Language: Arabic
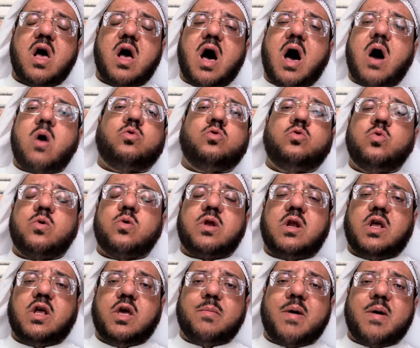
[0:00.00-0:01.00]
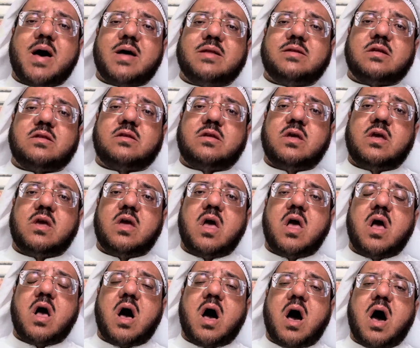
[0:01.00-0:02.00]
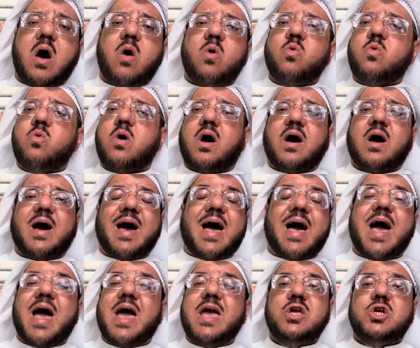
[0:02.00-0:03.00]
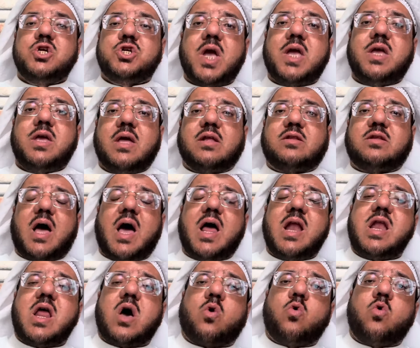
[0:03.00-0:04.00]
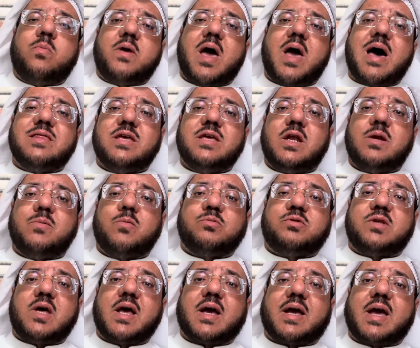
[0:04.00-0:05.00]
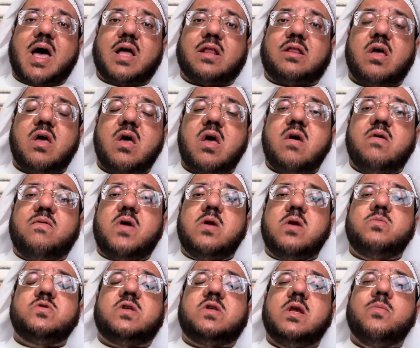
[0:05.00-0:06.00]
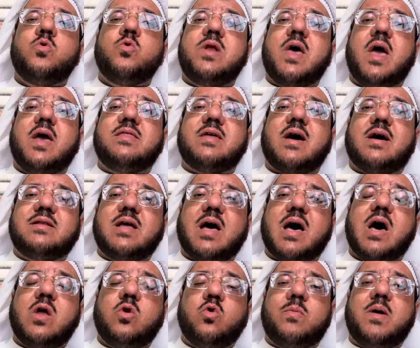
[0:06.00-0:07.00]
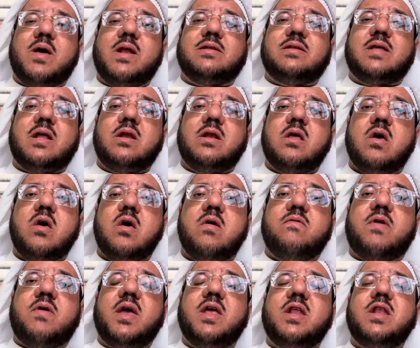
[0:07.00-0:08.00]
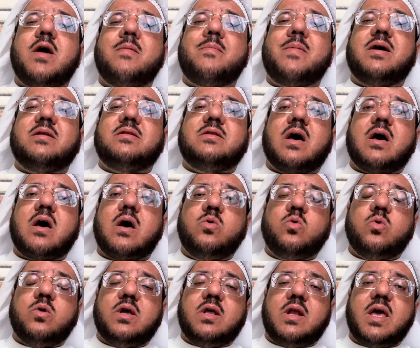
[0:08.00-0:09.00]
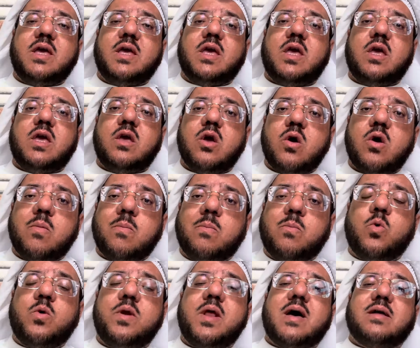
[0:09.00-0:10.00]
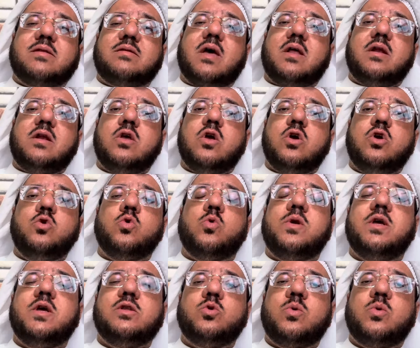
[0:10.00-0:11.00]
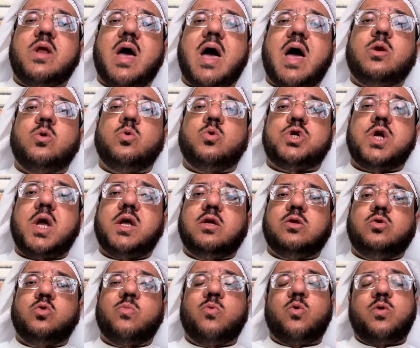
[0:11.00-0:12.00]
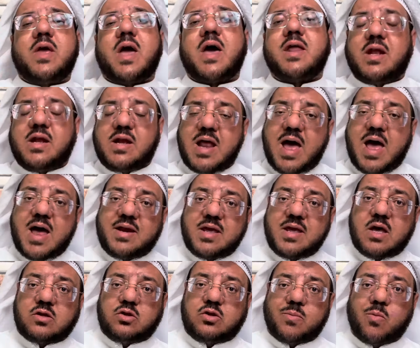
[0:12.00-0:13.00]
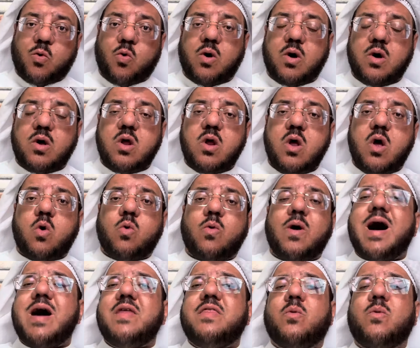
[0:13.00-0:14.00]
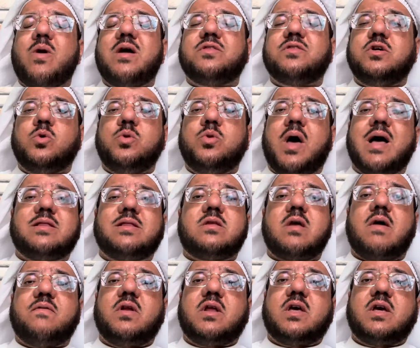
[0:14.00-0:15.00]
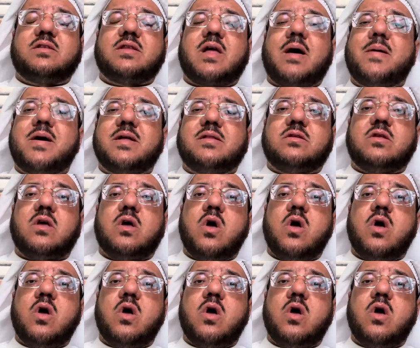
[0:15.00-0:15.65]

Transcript: أو دور العبادة أو أي شيء يتعلق بهذه الممتلكات فالمسلمون إذا دخلوا بلدا فإنما دخلوا إليه بناة يريدون أن يشيدوا بنيان الله أن يهدموه وهذا واضح حتى في الخطابات